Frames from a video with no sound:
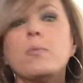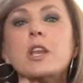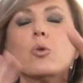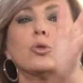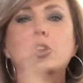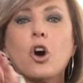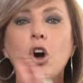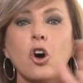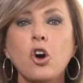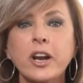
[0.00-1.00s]
minuto.
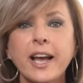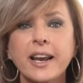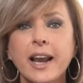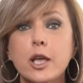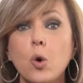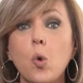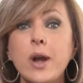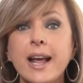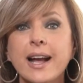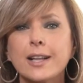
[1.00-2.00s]
Jorge Rey, un
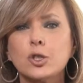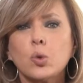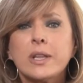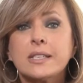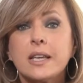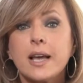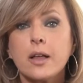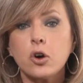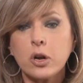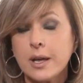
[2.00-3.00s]
encanto, un
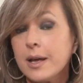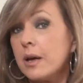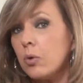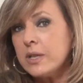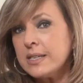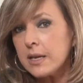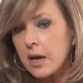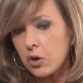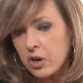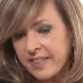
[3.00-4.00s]
diseñador un
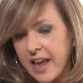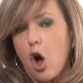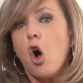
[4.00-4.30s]
diseñador de